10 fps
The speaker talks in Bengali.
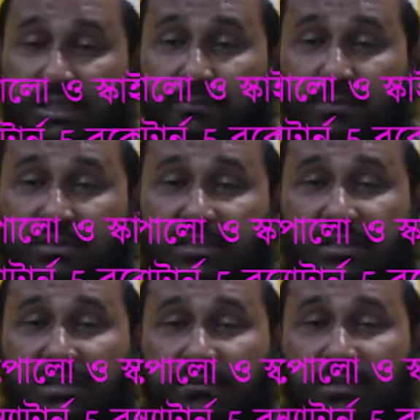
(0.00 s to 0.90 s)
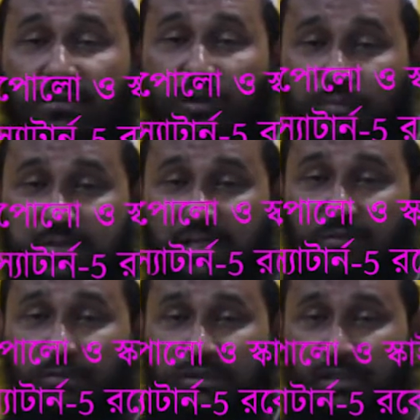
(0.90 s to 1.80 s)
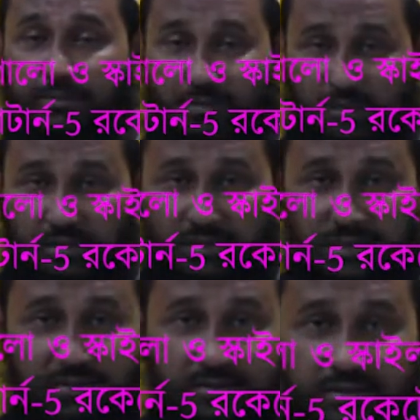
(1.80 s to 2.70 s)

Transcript: এখানে প্রত্যেকটাতে আমাদের নবযান উৎক্ষেপণ করা হয়